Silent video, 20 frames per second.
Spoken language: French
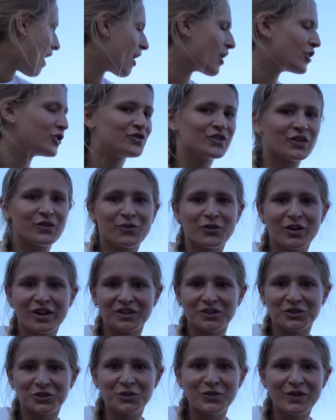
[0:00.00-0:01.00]
Ah, je viens de voir
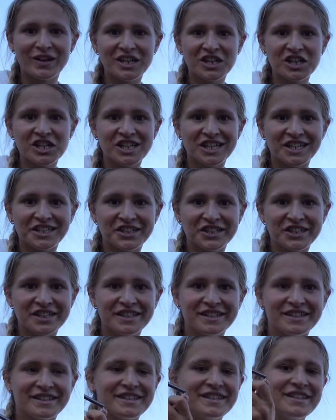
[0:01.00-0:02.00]
un cheval
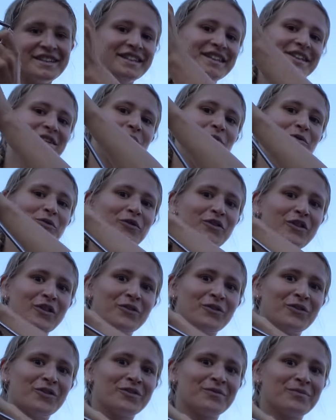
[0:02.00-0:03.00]
charger euh, une
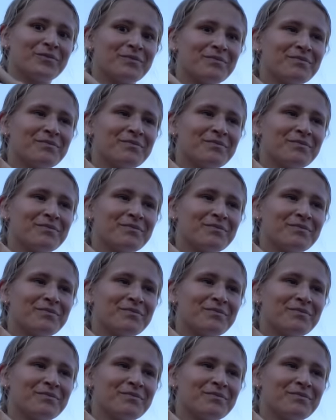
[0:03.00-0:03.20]
tente.